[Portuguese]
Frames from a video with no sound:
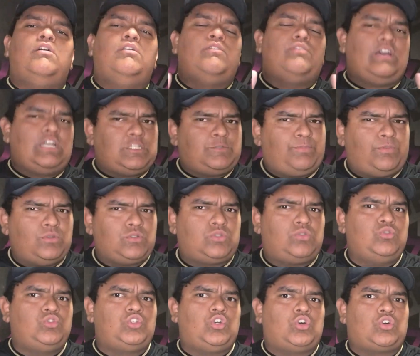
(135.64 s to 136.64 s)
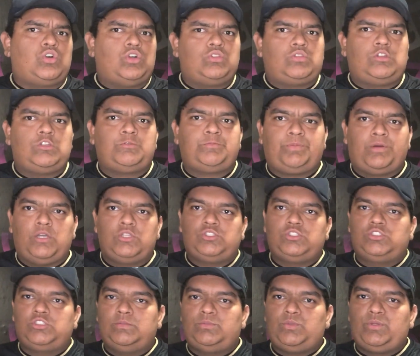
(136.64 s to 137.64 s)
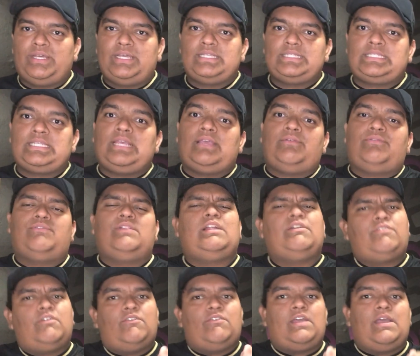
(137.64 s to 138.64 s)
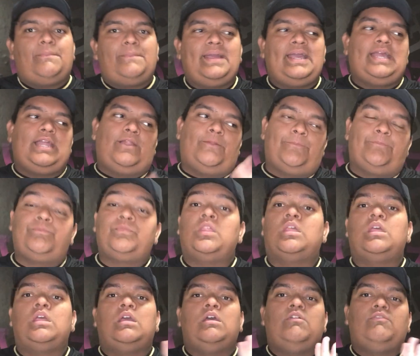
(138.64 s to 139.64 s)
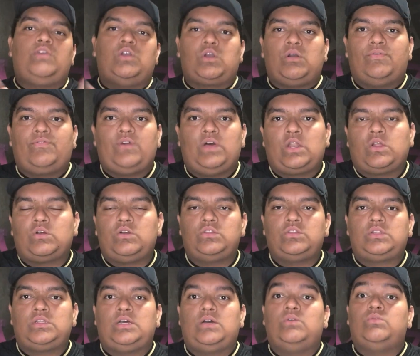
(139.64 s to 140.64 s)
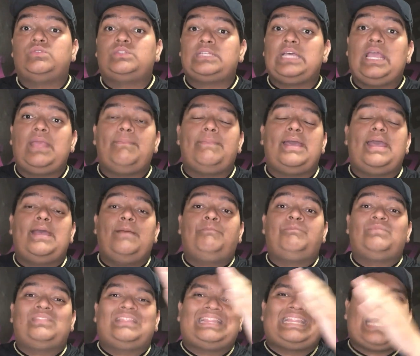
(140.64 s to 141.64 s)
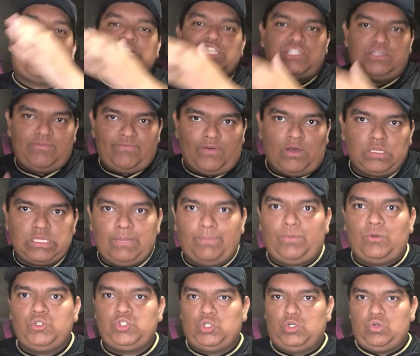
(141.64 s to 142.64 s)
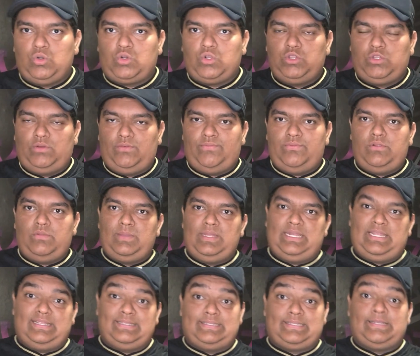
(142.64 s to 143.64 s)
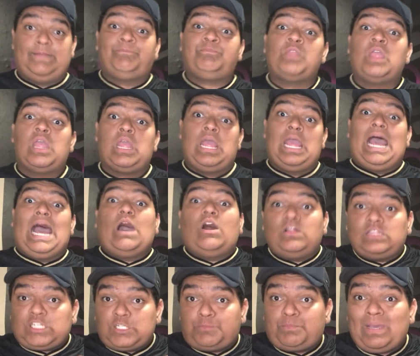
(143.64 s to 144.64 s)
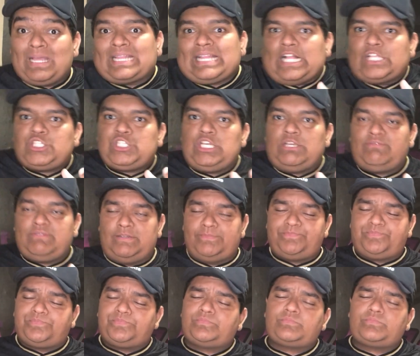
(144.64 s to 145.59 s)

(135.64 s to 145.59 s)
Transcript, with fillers: Foi expulso no jogo contra o Esporte Clube do Recife, levou vermelho, ficou fora contra o CRB, tá de volta para o jogo contra o Fluminense. A outra expectativa